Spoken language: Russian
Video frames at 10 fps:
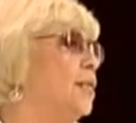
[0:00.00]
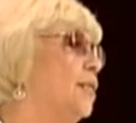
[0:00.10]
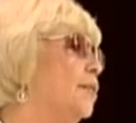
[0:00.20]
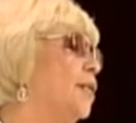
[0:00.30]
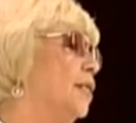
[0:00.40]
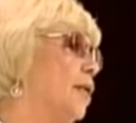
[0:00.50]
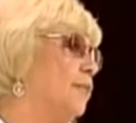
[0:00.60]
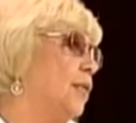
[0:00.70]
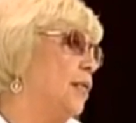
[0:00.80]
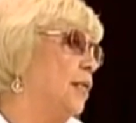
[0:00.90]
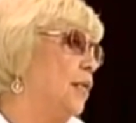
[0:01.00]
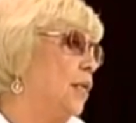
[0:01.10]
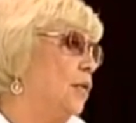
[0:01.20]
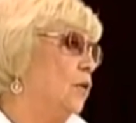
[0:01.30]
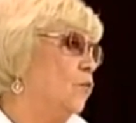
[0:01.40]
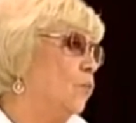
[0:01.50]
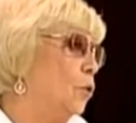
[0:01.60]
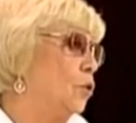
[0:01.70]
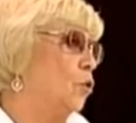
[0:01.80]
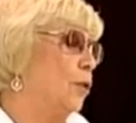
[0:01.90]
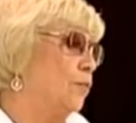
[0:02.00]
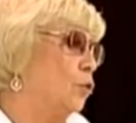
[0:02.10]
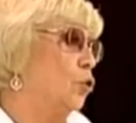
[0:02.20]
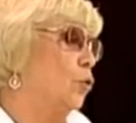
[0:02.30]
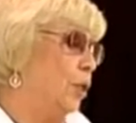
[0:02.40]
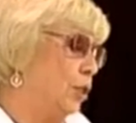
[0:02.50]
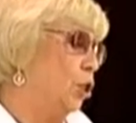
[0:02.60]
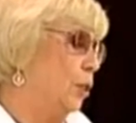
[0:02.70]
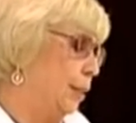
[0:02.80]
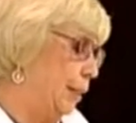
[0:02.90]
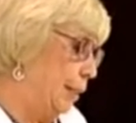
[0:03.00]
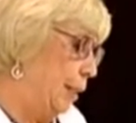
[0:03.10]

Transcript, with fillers: самое главное, пользу того, что Ричард